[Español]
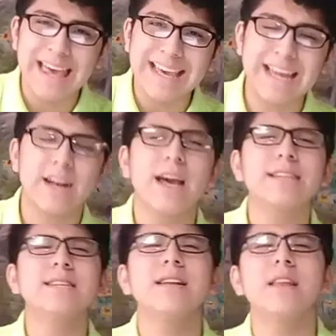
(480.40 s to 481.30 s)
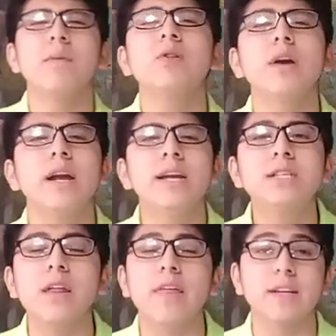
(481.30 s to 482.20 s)
Genera ese sentimiento en el
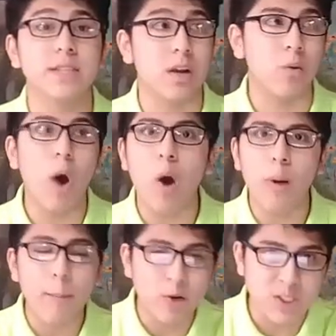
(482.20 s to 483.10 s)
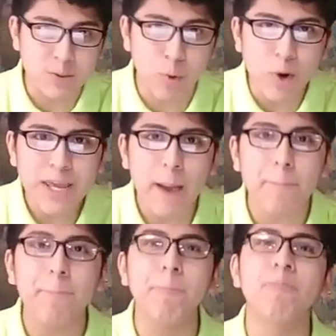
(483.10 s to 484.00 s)
hincha de decir, wow, vamos, voy a
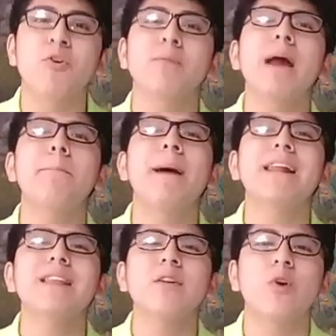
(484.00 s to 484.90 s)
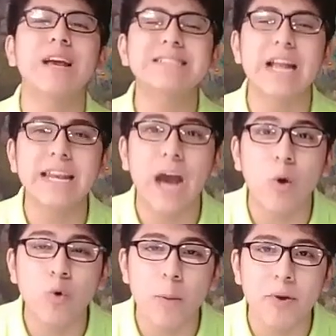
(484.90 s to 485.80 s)
formar parte de lo que es la Liga
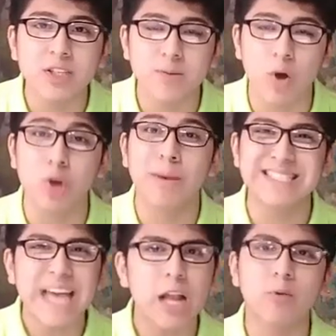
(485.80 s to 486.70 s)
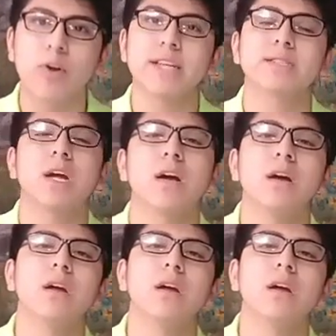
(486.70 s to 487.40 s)
1 el próximo año, me salvo de esta.